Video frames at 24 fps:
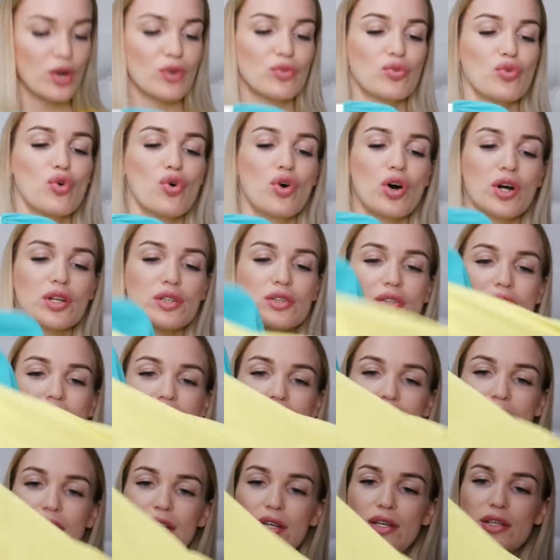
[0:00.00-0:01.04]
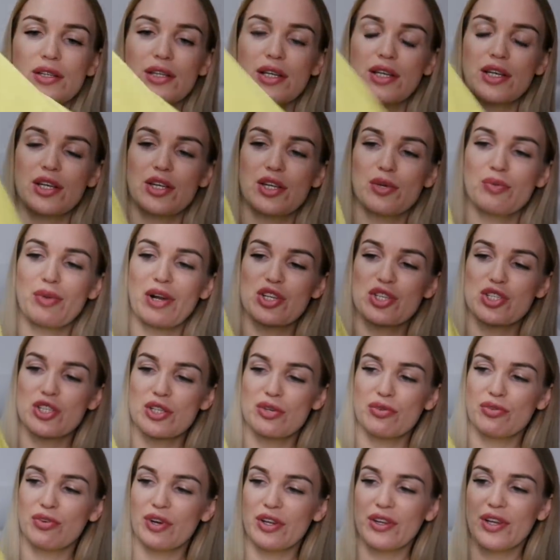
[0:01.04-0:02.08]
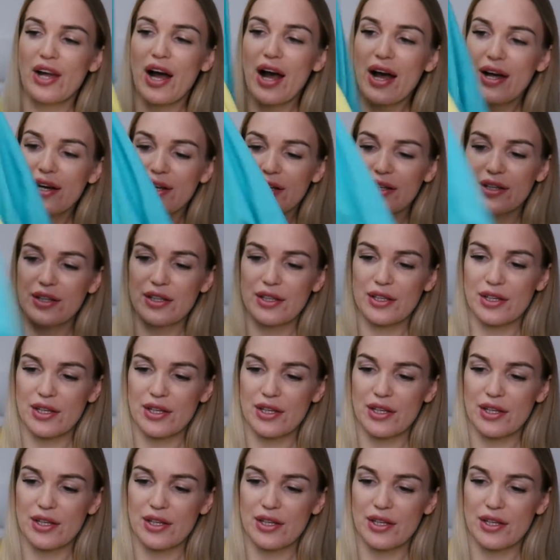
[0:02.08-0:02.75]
вот, такие, такие небольшие фонарики,